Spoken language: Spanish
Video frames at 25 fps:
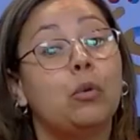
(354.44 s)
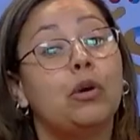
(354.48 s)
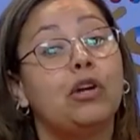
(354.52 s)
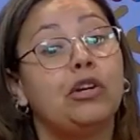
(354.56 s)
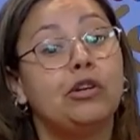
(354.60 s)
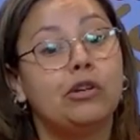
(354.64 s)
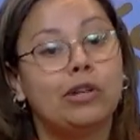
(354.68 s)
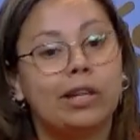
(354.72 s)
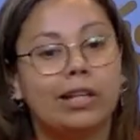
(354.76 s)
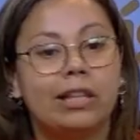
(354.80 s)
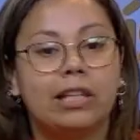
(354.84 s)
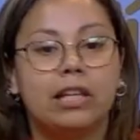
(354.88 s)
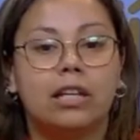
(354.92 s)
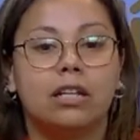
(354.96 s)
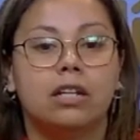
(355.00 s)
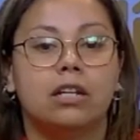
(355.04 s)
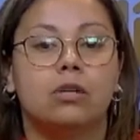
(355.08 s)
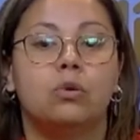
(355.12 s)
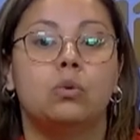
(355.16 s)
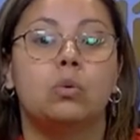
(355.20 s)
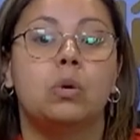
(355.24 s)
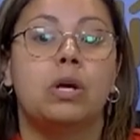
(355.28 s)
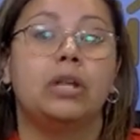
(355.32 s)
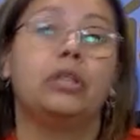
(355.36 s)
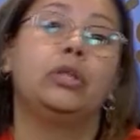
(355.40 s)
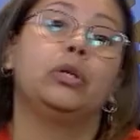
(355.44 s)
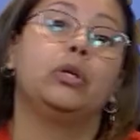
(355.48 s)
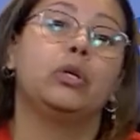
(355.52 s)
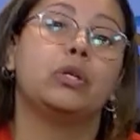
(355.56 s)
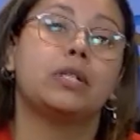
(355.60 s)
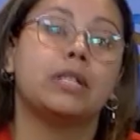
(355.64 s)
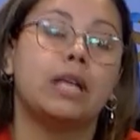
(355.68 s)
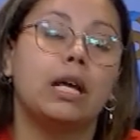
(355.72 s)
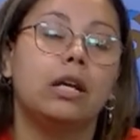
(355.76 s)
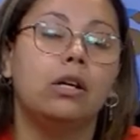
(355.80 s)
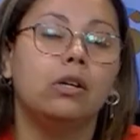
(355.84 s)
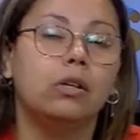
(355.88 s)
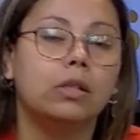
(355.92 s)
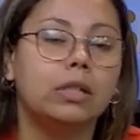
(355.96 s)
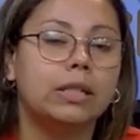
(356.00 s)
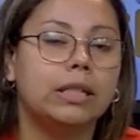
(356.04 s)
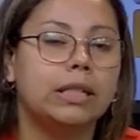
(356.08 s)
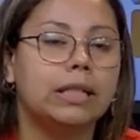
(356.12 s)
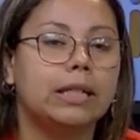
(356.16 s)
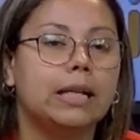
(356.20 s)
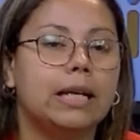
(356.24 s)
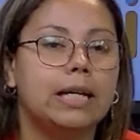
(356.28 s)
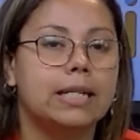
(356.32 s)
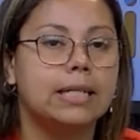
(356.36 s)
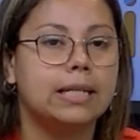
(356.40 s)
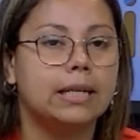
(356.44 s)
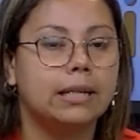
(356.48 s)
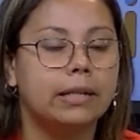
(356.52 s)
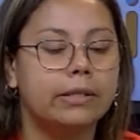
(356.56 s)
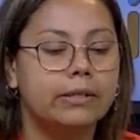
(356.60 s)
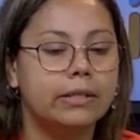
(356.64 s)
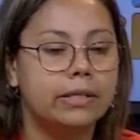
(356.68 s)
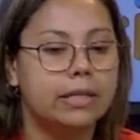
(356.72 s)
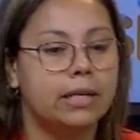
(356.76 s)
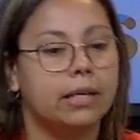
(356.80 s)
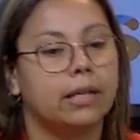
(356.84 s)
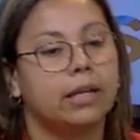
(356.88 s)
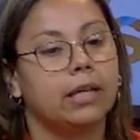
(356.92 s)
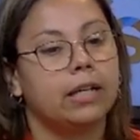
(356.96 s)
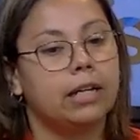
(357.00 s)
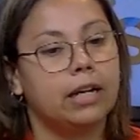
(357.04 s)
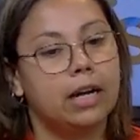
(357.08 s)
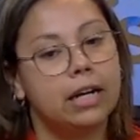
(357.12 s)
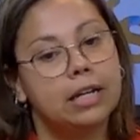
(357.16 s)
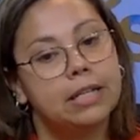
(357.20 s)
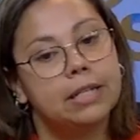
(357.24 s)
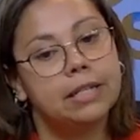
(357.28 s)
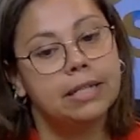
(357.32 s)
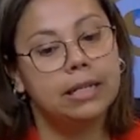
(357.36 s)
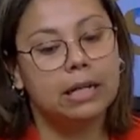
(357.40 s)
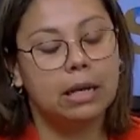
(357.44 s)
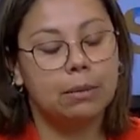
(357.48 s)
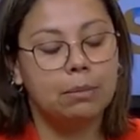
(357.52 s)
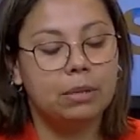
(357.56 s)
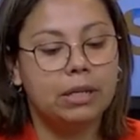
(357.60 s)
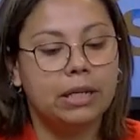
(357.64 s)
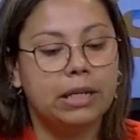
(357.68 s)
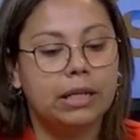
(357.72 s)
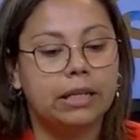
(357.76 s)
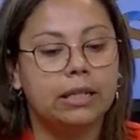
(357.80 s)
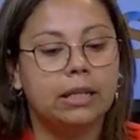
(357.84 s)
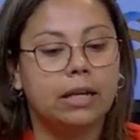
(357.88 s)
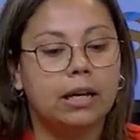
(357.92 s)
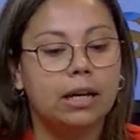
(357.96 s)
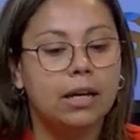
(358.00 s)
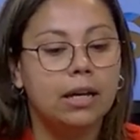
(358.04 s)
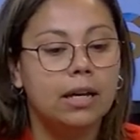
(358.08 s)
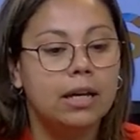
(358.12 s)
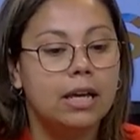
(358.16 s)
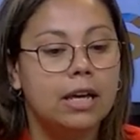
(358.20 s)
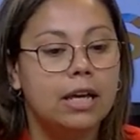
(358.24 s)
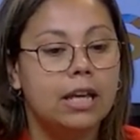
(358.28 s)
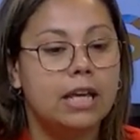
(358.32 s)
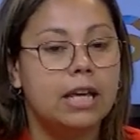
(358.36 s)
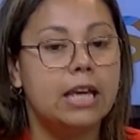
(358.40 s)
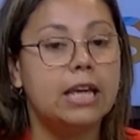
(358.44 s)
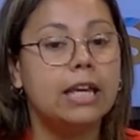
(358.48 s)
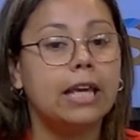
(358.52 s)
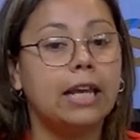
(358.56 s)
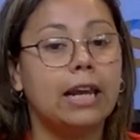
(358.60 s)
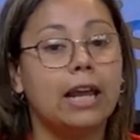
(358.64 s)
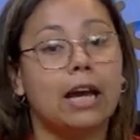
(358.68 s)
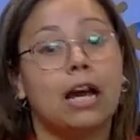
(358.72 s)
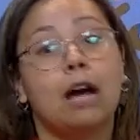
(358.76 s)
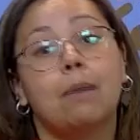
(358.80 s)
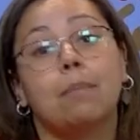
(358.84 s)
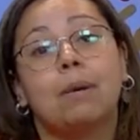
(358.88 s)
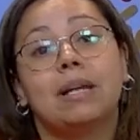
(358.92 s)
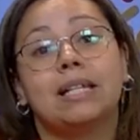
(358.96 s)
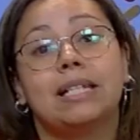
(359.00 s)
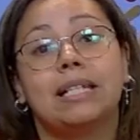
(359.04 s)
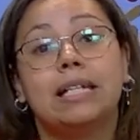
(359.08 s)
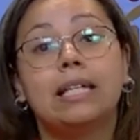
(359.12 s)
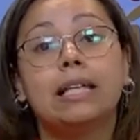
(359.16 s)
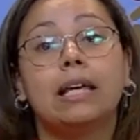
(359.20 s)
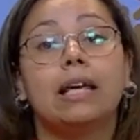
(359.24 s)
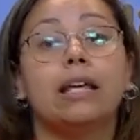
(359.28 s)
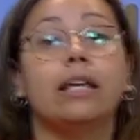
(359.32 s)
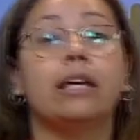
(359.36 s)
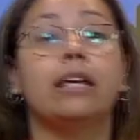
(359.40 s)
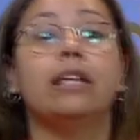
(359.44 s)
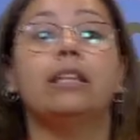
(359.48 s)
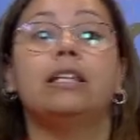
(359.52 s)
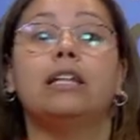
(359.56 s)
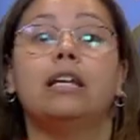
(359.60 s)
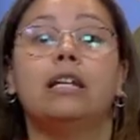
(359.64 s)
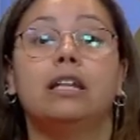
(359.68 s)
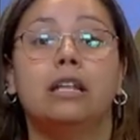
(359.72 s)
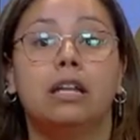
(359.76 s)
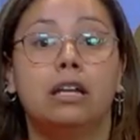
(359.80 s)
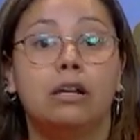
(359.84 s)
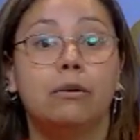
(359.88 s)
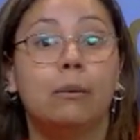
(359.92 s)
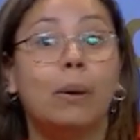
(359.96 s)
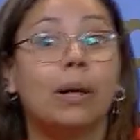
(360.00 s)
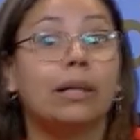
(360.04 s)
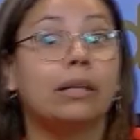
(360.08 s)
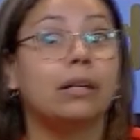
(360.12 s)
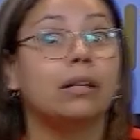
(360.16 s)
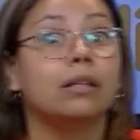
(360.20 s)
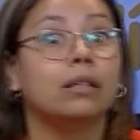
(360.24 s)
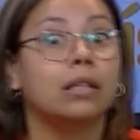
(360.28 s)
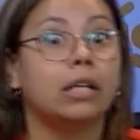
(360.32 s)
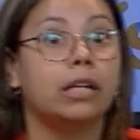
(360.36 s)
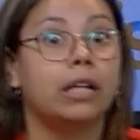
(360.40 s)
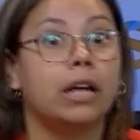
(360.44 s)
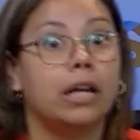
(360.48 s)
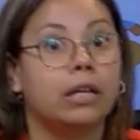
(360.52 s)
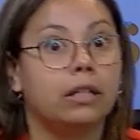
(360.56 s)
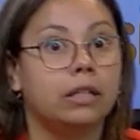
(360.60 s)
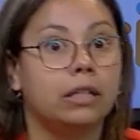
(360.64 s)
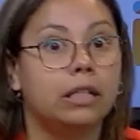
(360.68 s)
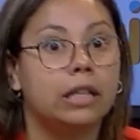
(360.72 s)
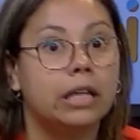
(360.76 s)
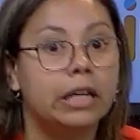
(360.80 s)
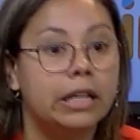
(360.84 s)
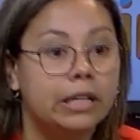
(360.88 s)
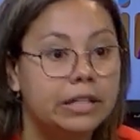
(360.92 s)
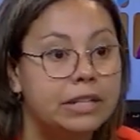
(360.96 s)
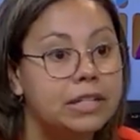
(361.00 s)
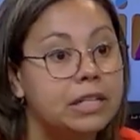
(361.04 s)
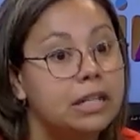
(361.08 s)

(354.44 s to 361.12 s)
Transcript: Eh, lo bueno que tiene nuestro salón de clases y en general en sí la pileta es que la capacidad que tiene es bastante grande.